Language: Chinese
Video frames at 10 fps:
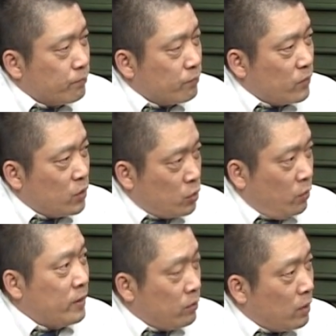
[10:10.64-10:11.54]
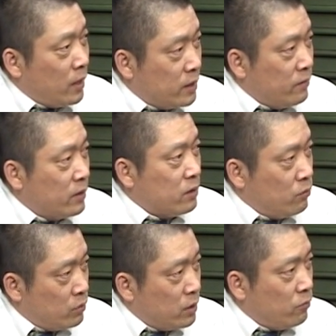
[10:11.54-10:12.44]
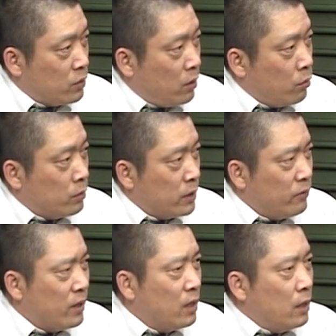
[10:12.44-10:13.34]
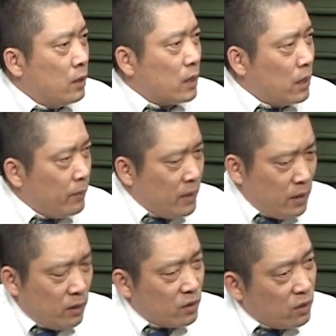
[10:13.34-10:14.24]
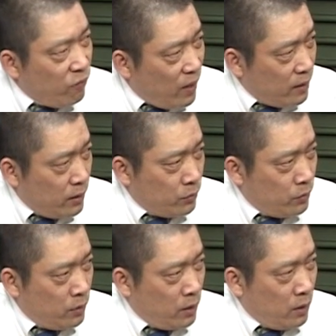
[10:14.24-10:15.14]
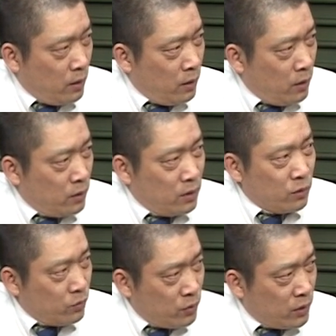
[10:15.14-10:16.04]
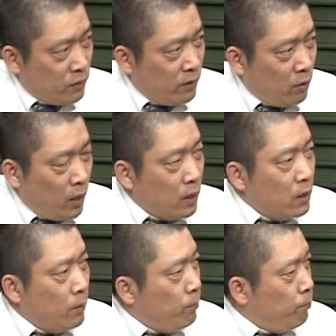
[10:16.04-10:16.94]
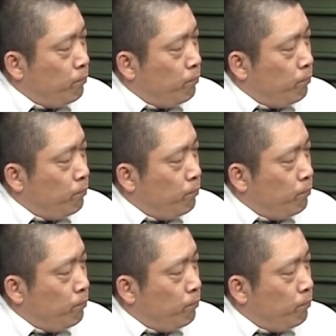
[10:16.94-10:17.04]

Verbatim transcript: 啊，所谓这种抗议行为，政府操控的，因为他在民间自发的这种行为啊，不敢，